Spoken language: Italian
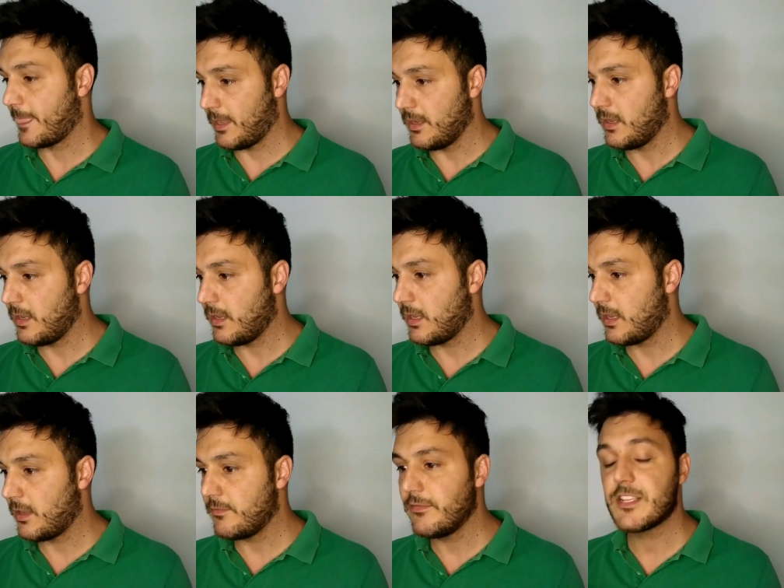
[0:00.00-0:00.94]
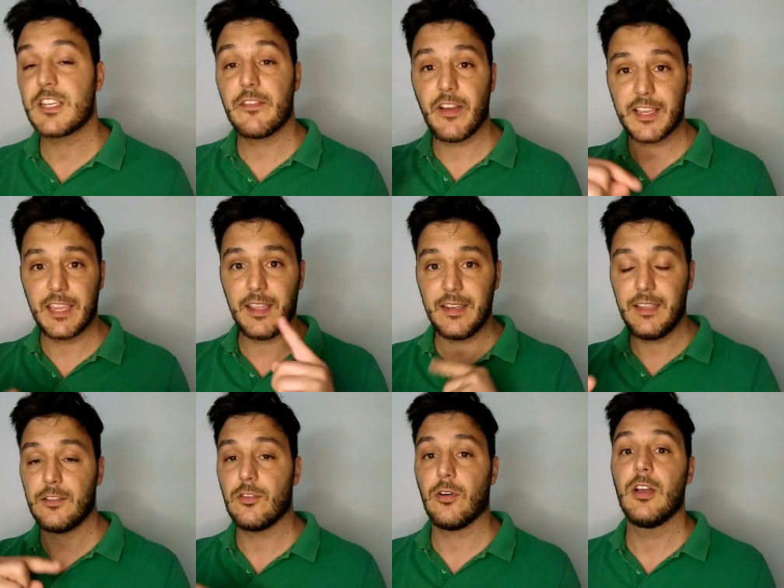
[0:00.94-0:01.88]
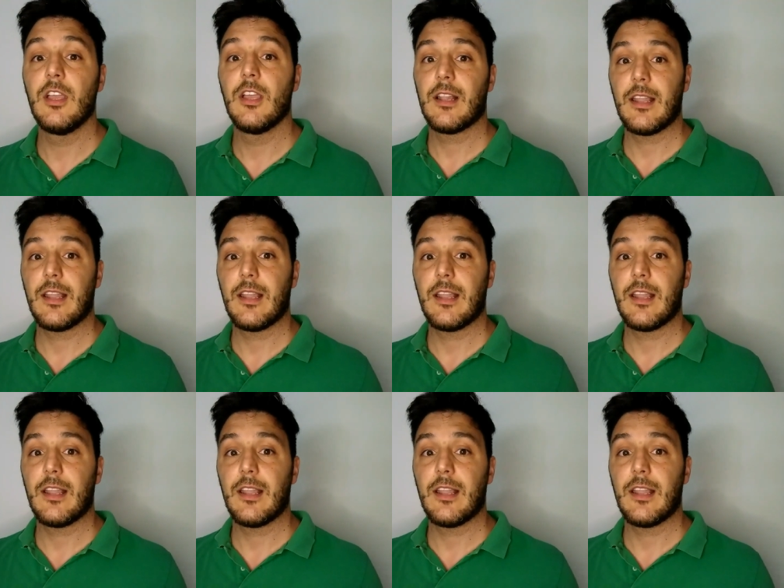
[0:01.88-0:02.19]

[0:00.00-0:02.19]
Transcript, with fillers: Eh, invece va chiarito